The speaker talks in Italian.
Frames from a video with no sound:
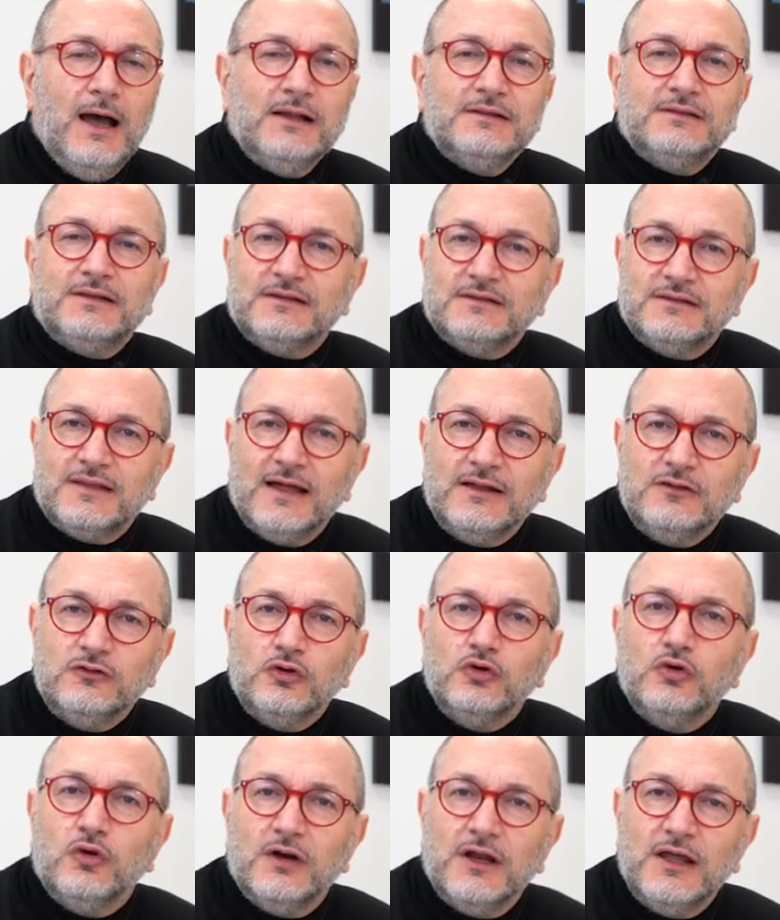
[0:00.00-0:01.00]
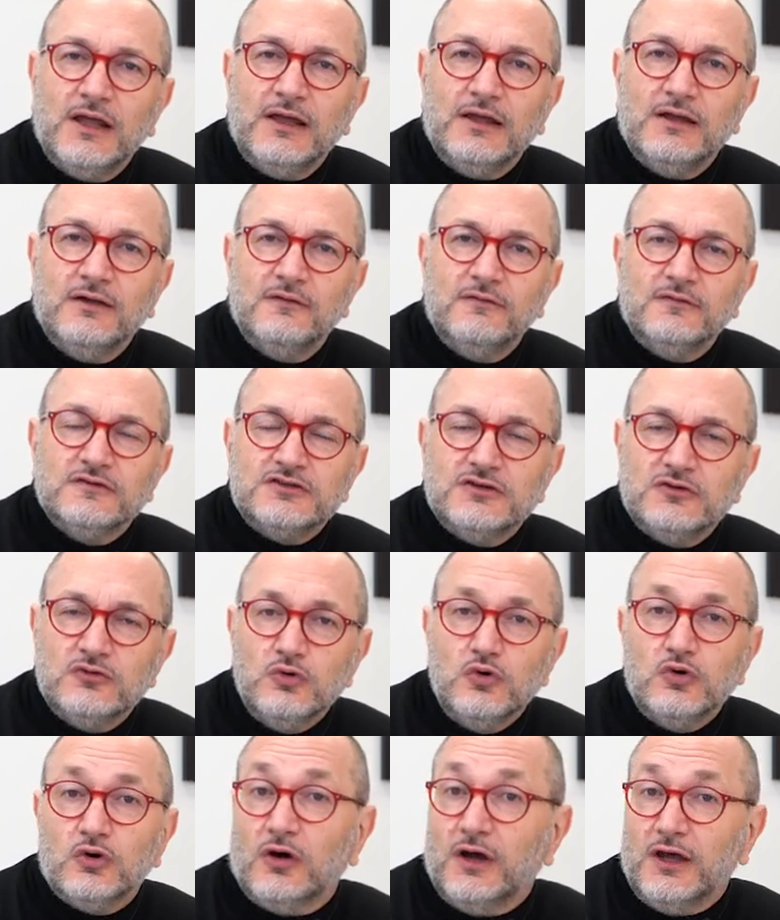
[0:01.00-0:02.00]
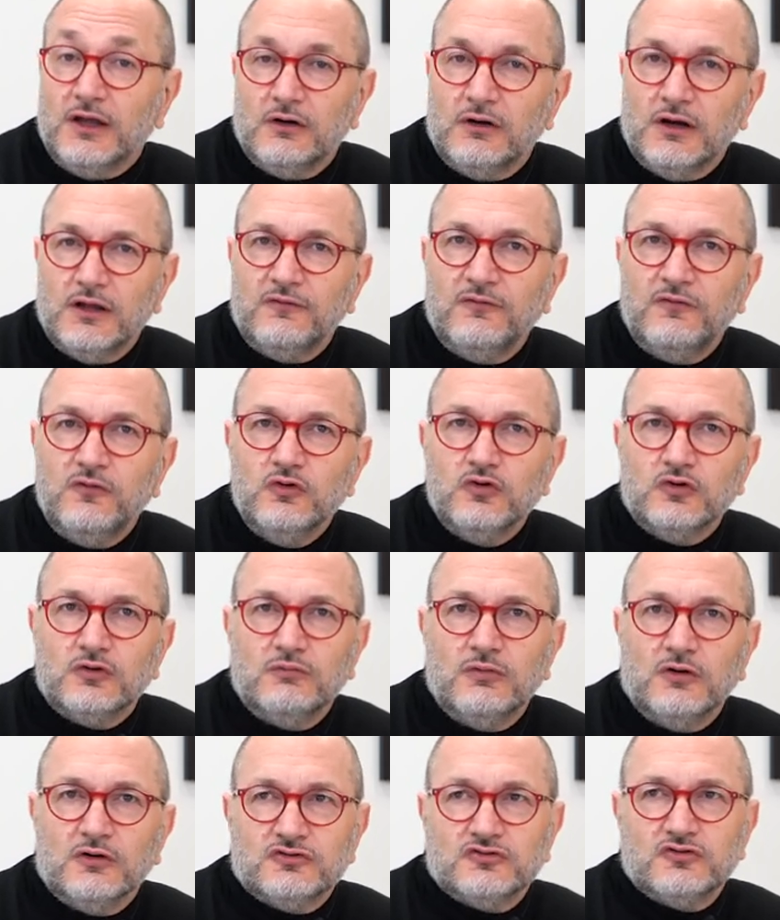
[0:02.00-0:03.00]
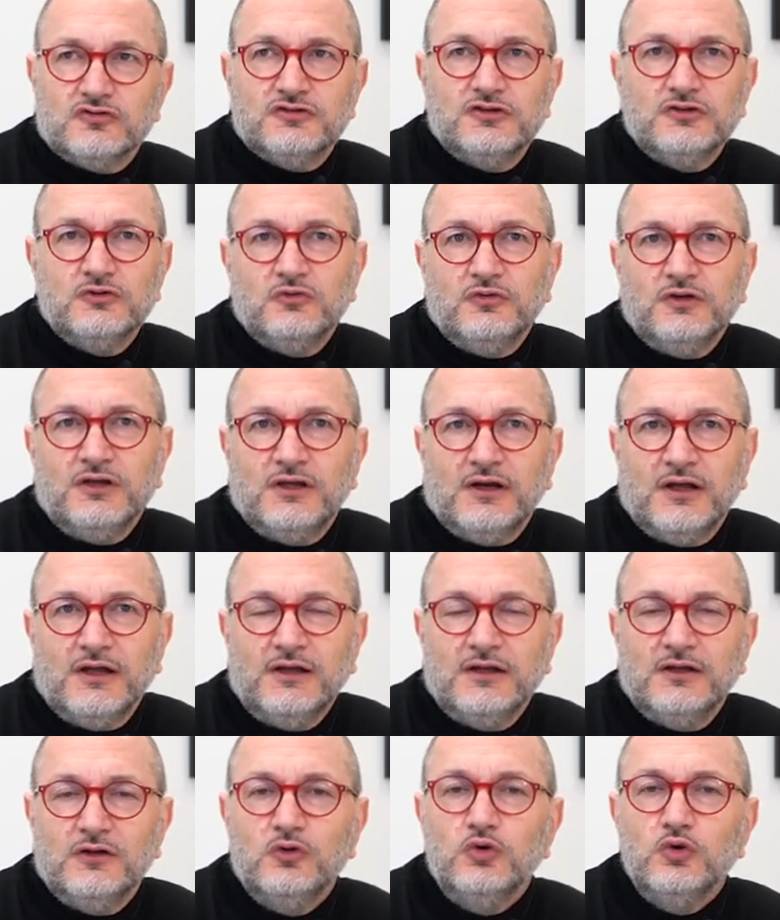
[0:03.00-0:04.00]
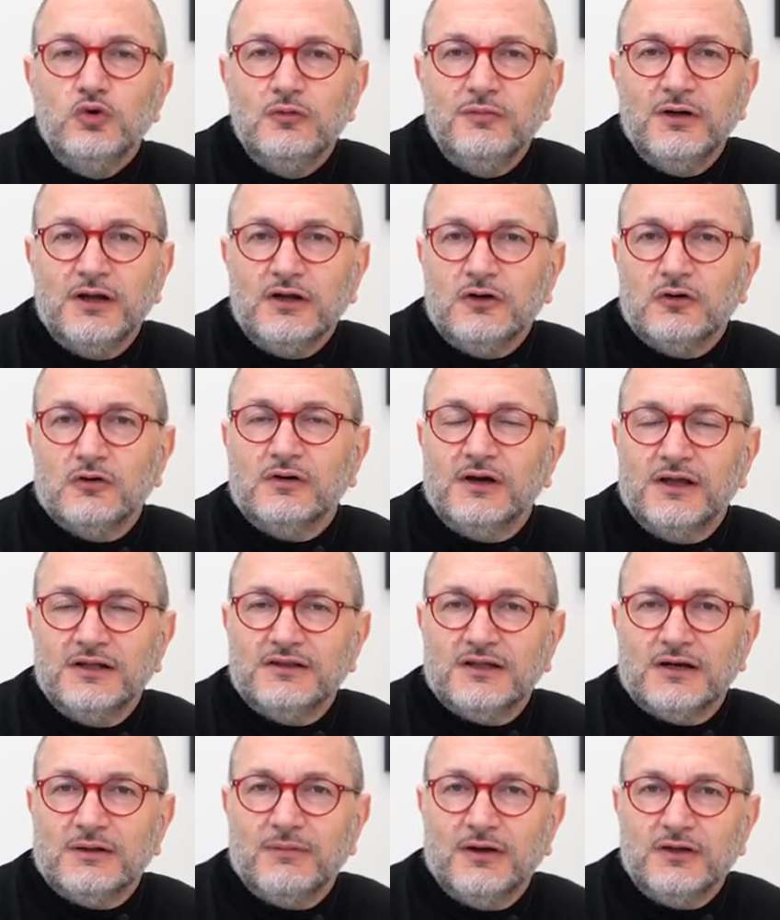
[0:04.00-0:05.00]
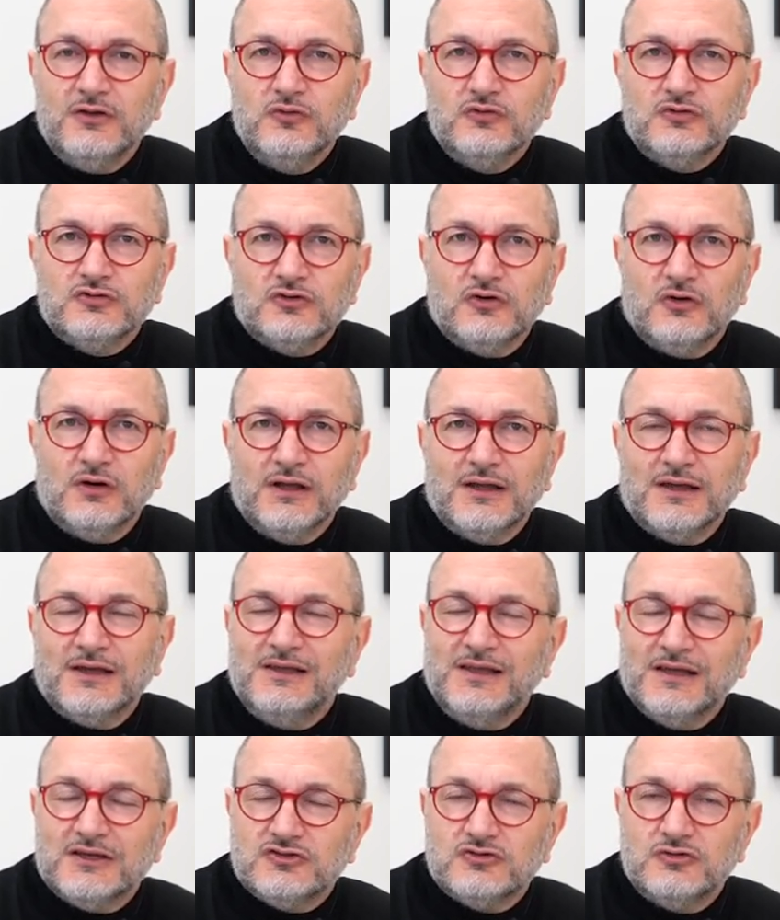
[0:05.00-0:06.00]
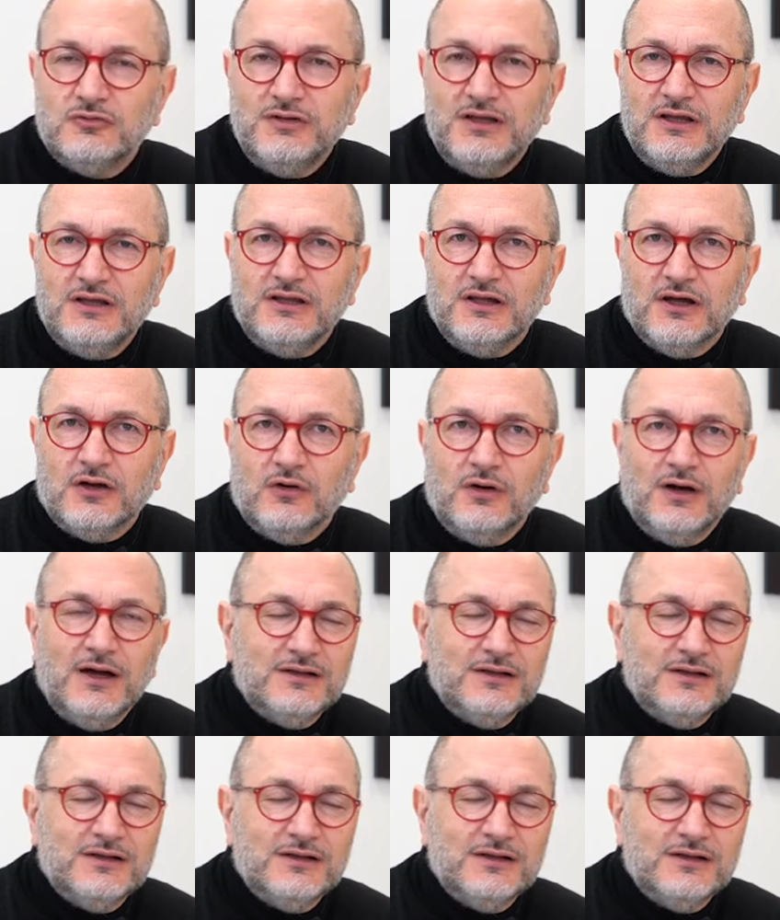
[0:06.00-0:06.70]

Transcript: Altrettanto non è sicuro e non è furbo sostituire numeri con lettere maiuscole che gli assomigliano,